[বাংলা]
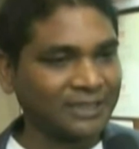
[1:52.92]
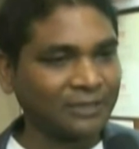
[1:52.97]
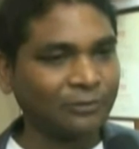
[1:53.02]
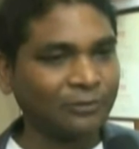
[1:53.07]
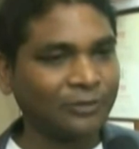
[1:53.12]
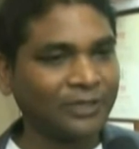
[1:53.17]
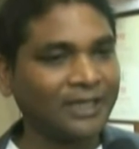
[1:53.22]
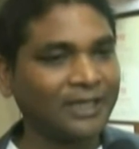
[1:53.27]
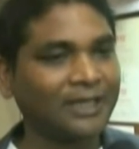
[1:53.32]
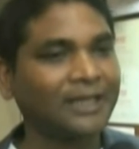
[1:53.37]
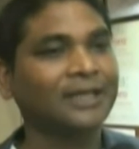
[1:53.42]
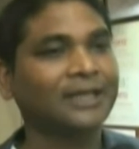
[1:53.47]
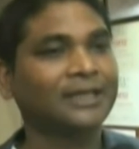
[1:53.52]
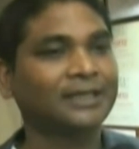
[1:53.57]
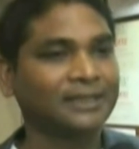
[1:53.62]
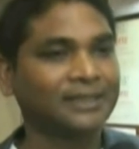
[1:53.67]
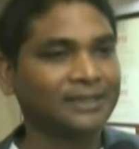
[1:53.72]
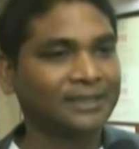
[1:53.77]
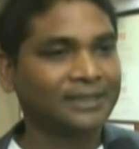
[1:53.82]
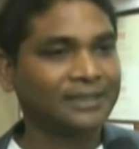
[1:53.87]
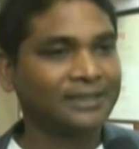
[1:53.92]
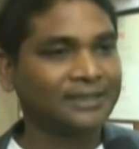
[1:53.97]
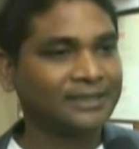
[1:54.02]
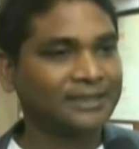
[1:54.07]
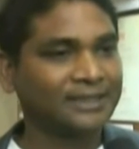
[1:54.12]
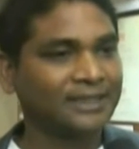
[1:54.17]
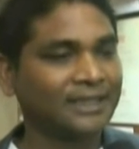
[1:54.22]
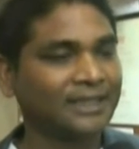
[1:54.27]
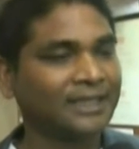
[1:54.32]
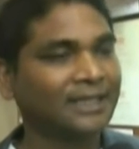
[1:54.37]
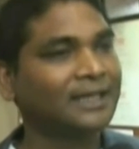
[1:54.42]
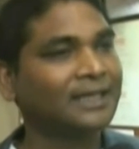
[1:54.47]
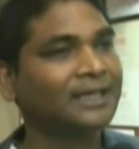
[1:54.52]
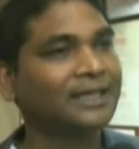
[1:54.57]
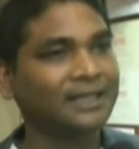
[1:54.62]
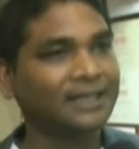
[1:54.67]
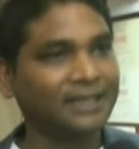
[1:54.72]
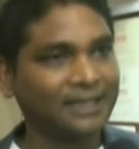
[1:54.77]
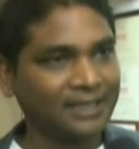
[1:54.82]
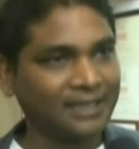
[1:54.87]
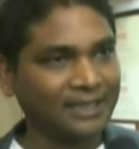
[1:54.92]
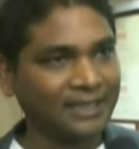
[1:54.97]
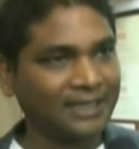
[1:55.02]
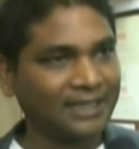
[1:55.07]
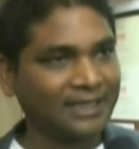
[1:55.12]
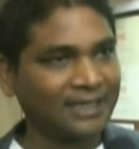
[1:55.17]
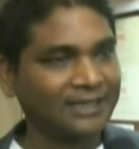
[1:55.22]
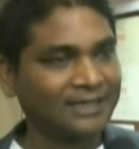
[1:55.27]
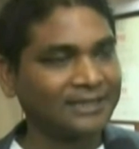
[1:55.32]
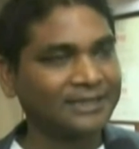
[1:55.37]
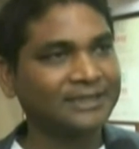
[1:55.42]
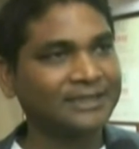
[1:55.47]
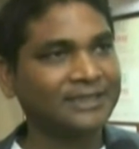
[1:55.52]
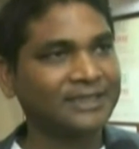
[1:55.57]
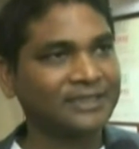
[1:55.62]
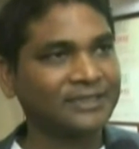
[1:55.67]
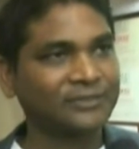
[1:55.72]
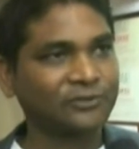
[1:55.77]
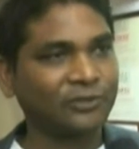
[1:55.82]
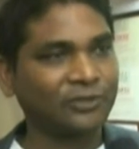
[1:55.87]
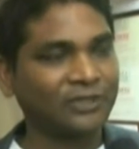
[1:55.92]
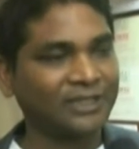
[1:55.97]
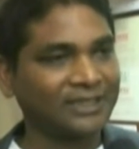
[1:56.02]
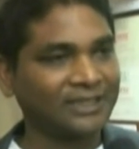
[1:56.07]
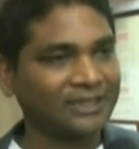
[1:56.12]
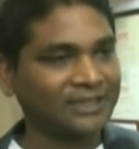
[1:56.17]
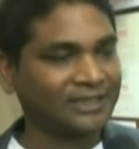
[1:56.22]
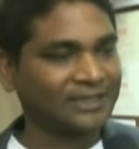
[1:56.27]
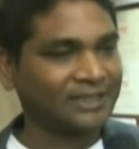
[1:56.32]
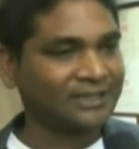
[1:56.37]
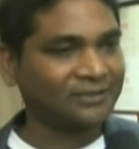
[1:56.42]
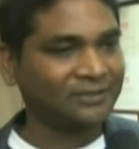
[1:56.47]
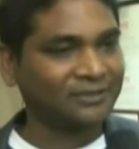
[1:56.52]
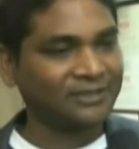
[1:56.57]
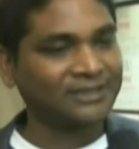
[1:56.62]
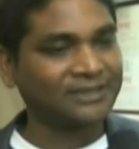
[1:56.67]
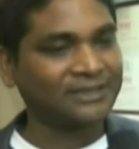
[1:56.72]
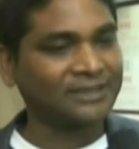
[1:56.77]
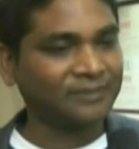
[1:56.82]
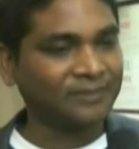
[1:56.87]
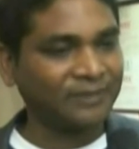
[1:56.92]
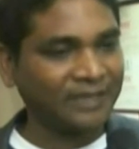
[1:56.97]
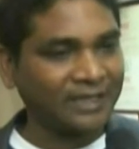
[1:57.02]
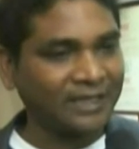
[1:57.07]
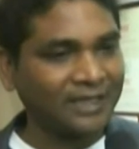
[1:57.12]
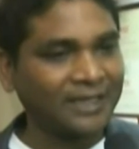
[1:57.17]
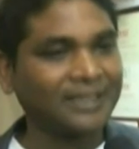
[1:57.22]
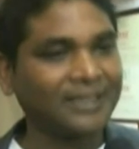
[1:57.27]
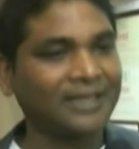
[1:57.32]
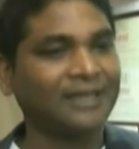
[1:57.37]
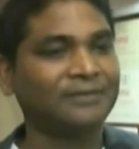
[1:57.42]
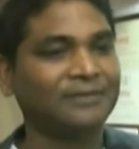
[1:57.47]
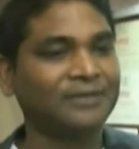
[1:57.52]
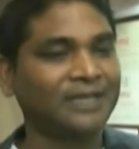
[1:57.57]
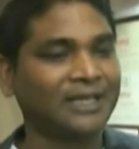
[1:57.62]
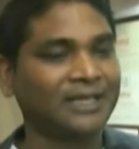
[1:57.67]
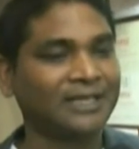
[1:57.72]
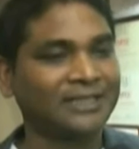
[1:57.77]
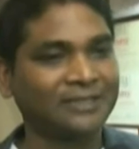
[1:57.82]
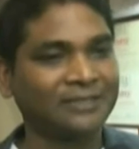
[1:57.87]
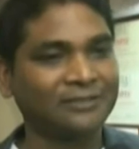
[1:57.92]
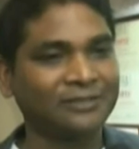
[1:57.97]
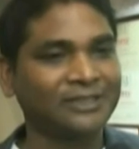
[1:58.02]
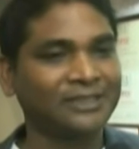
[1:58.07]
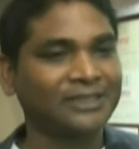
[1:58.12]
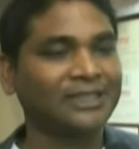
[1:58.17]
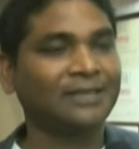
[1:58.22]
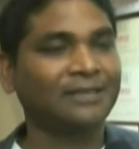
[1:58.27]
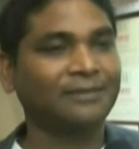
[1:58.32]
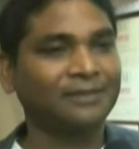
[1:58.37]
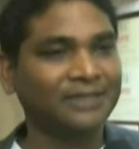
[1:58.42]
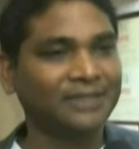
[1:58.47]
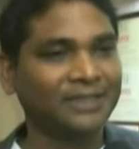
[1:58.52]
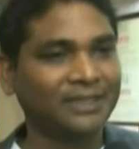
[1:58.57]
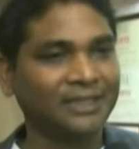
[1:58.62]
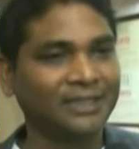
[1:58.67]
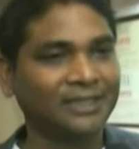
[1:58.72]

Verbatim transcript: করে সে স্কটল্যান্ডকে স্বাধীনতা দিতে পারে নাই আমি আশা করি আমাদের